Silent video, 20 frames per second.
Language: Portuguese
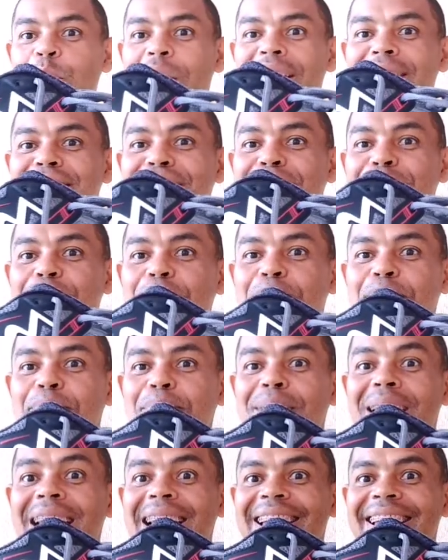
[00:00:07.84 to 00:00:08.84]

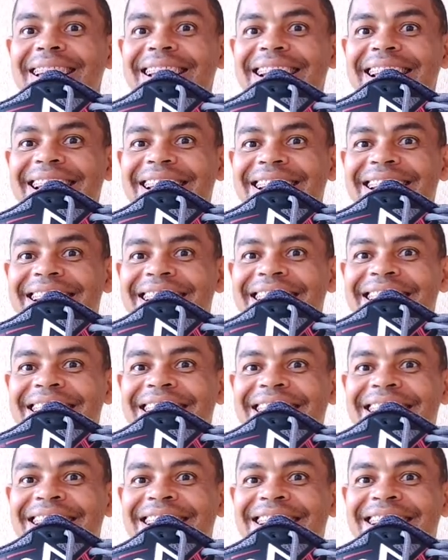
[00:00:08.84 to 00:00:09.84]
Spy
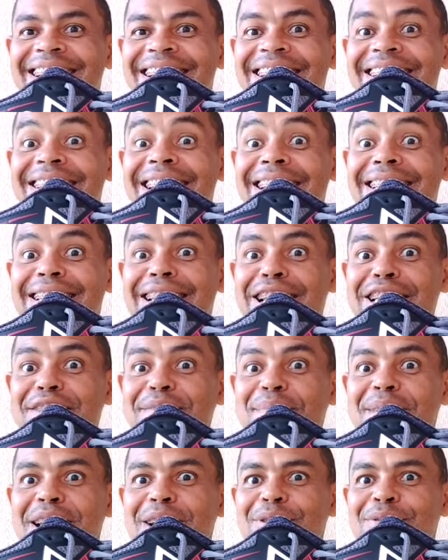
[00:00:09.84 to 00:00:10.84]
da
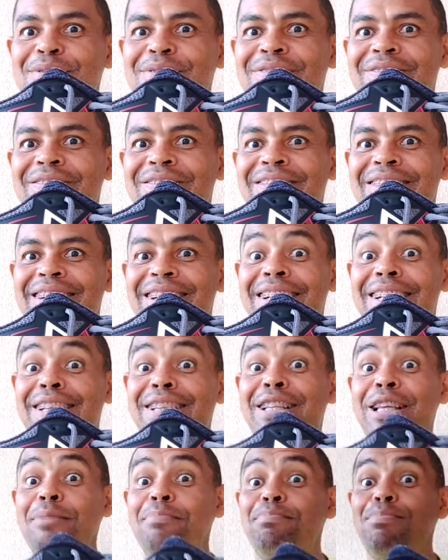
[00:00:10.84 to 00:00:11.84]
361.
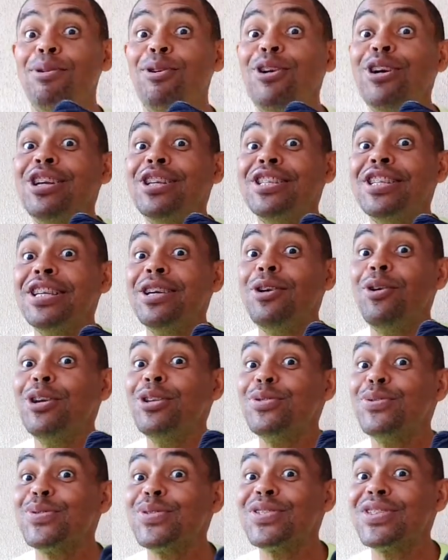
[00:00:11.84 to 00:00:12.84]
Depois de
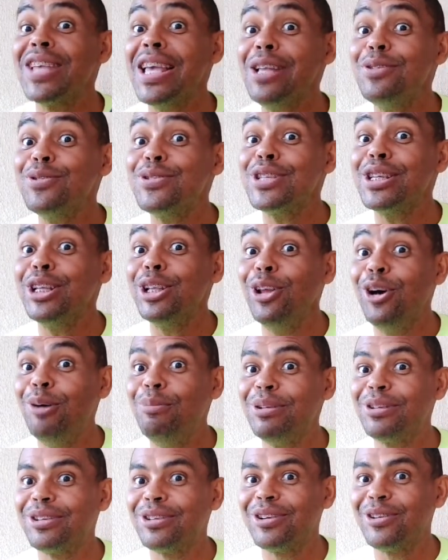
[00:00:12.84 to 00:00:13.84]
800
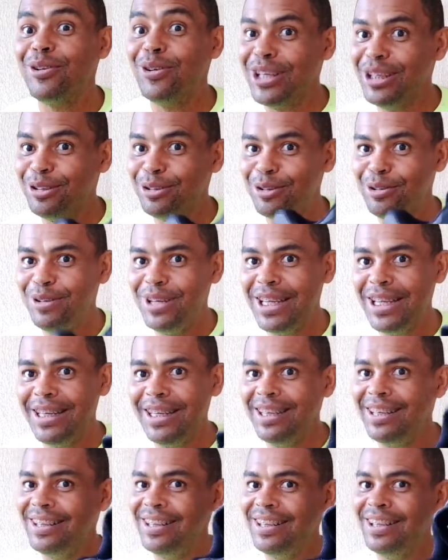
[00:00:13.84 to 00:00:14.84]
km corrido com
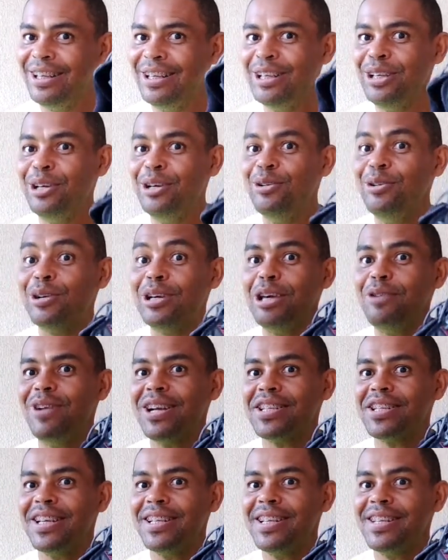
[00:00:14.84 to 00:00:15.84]
ele, o que eu
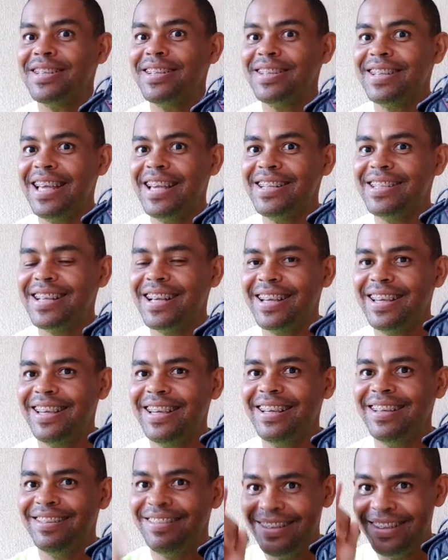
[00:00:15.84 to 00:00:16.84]
achei desse tênis
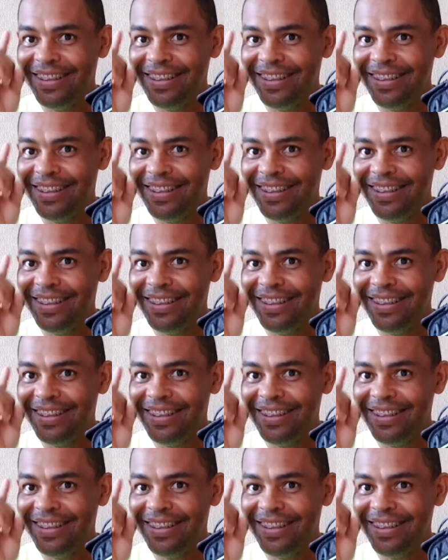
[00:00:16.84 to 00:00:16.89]
aqui?